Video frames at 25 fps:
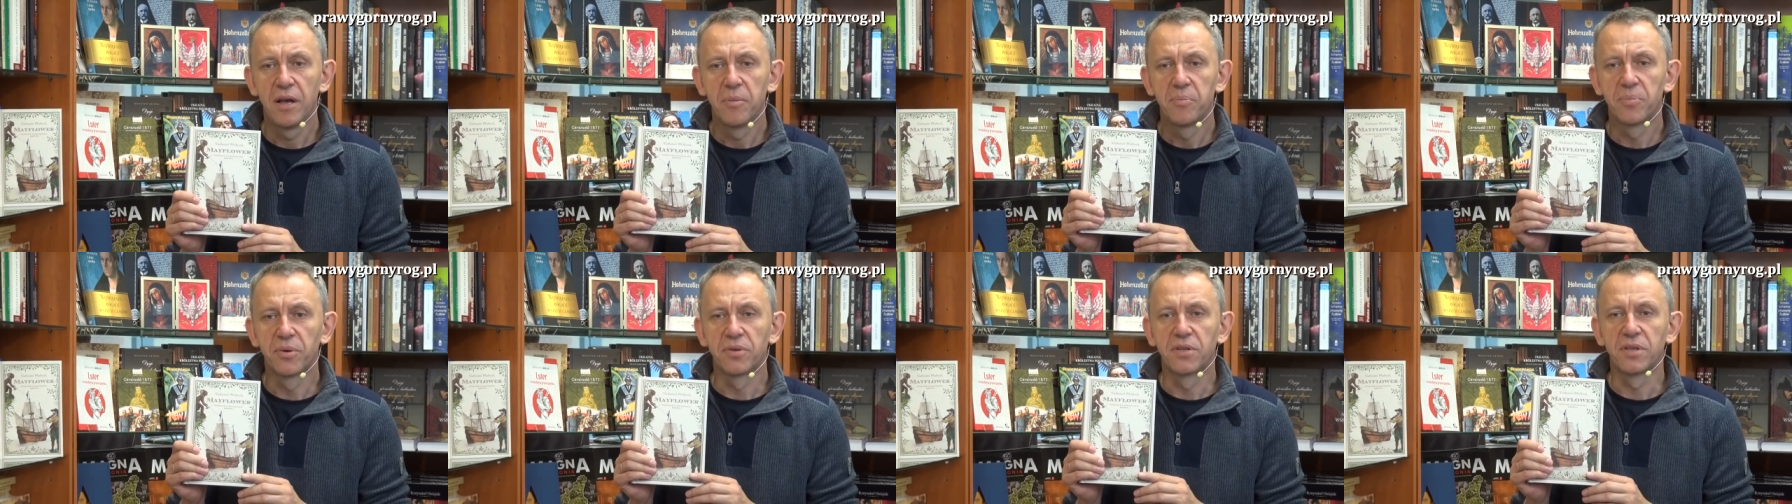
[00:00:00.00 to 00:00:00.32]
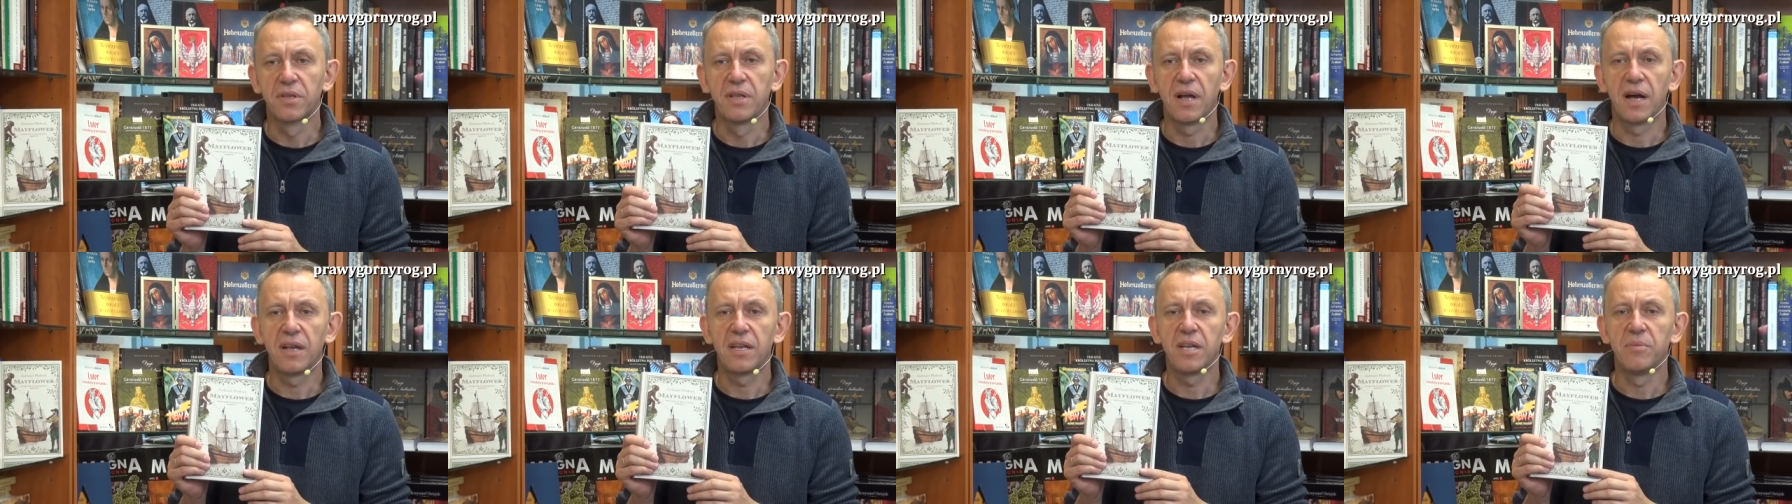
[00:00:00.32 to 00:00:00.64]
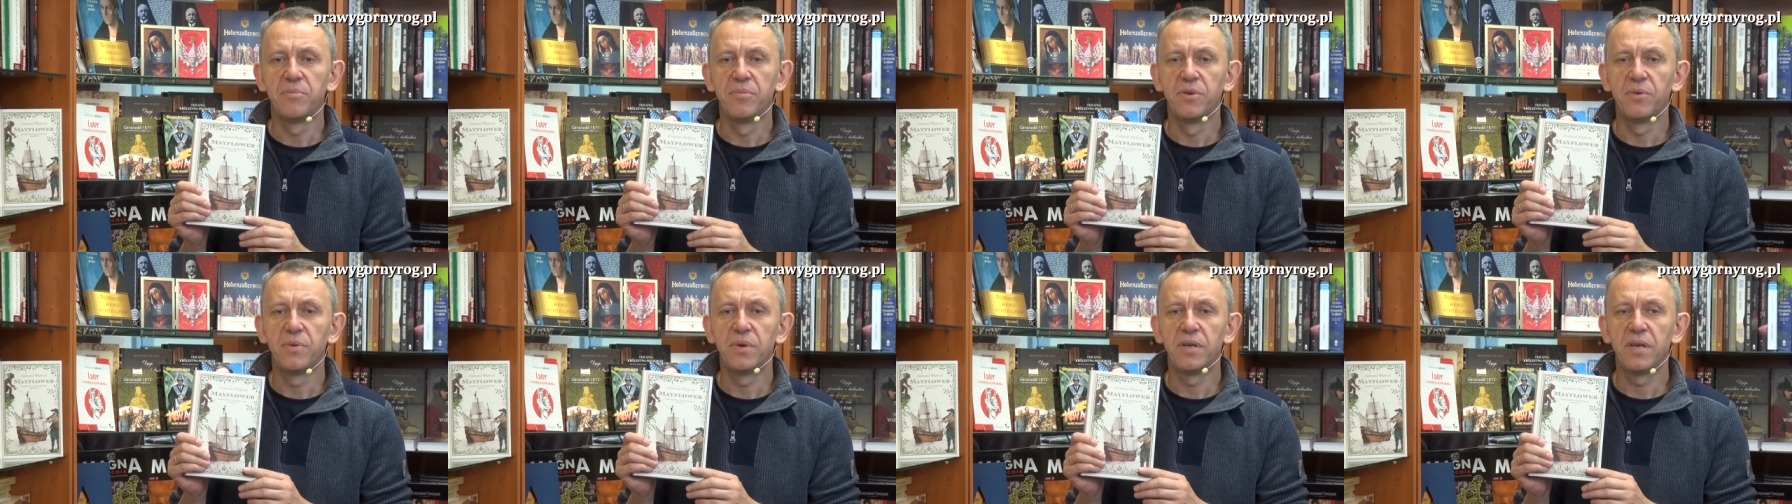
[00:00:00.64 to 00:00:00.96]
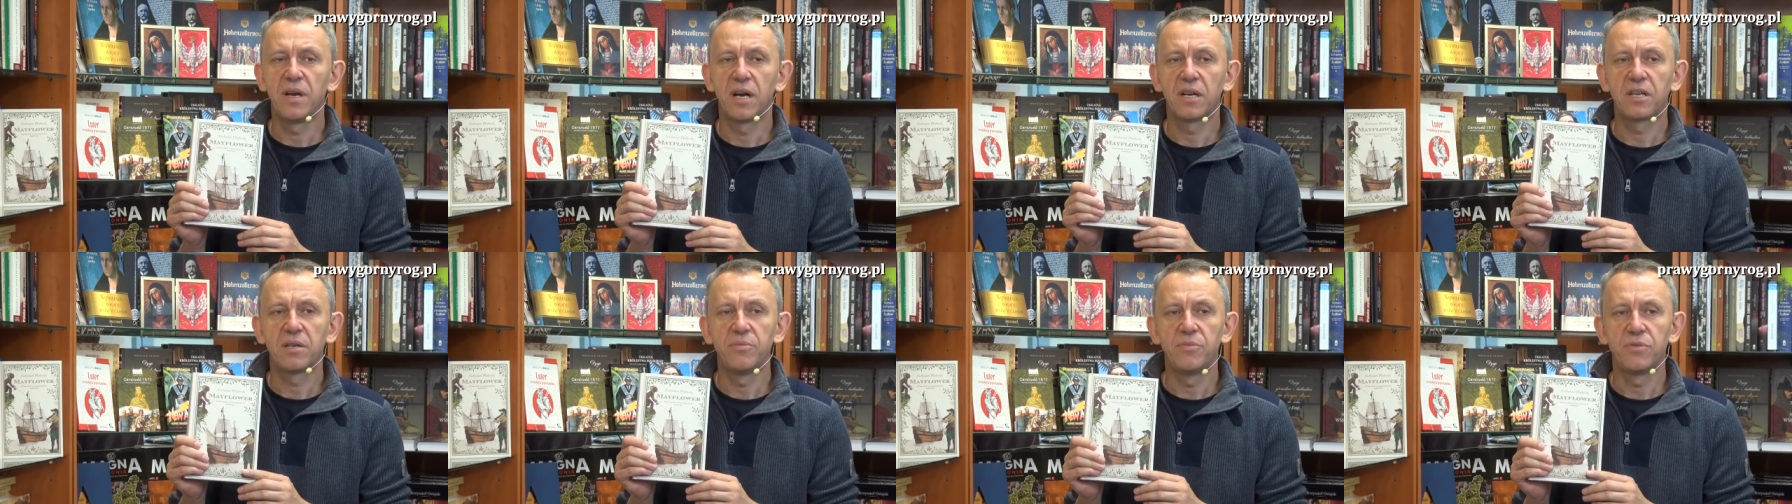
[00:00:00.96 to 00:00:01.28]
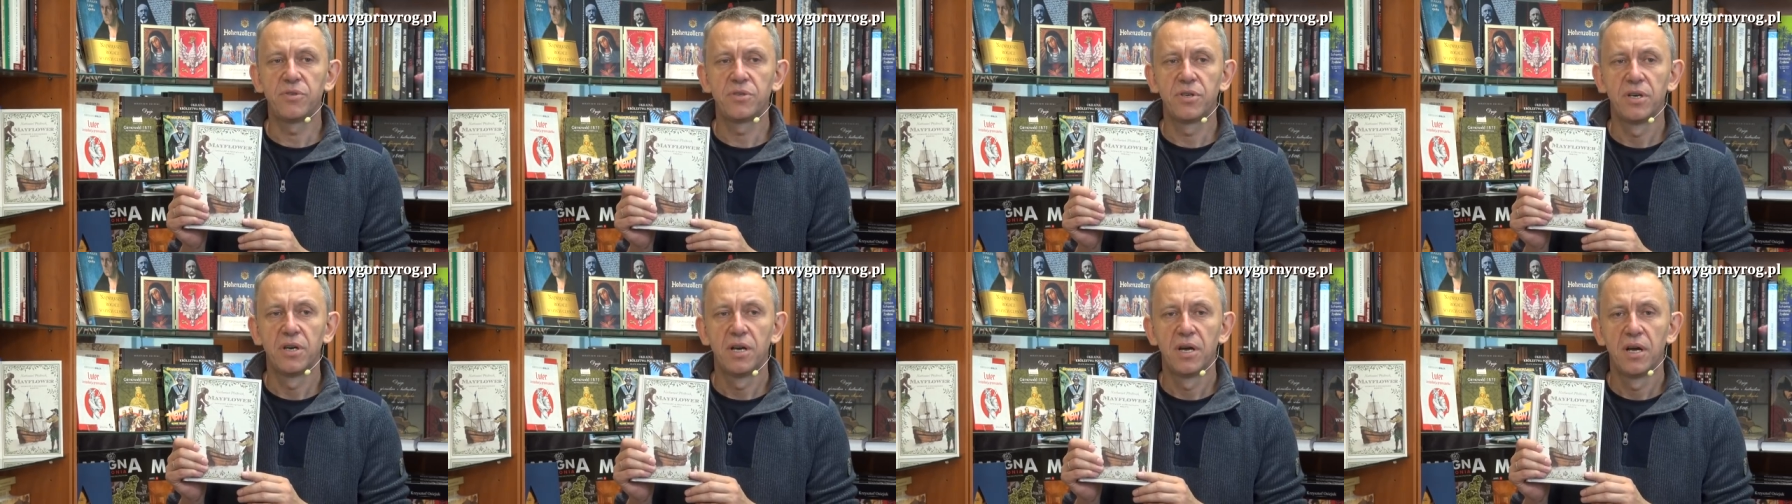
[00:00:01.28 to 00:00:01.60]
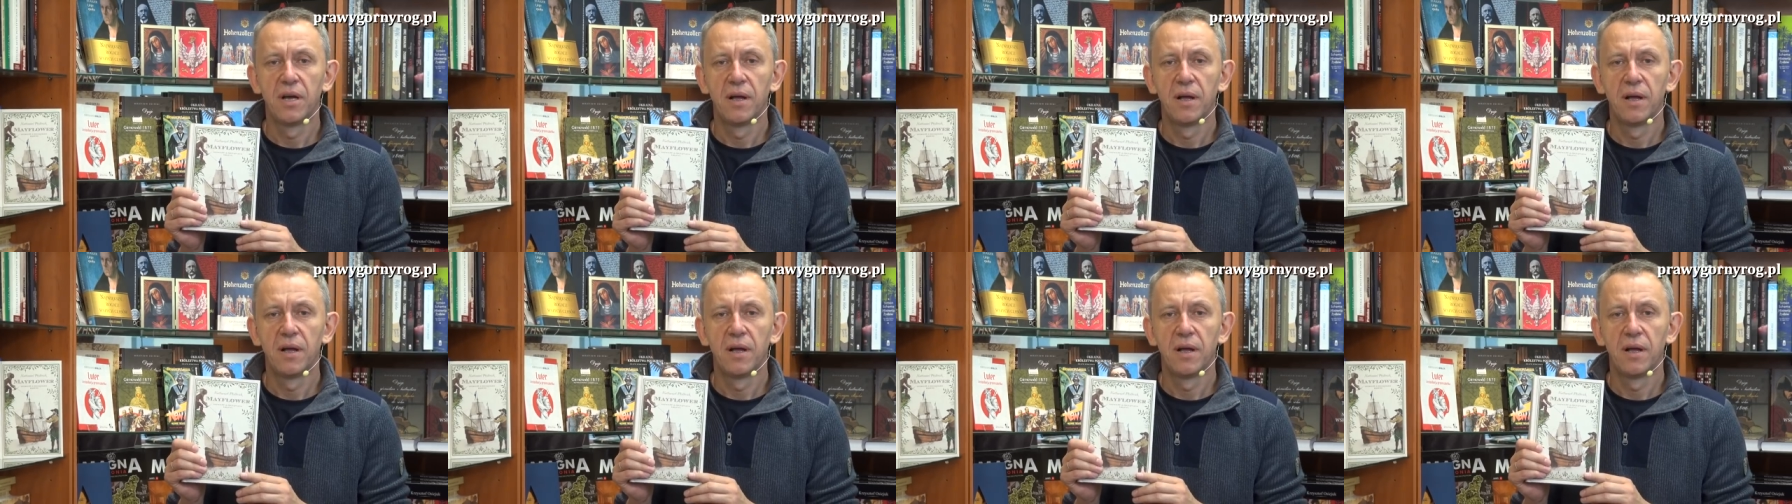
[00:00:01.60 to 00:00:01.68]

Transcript: poddane były jakimś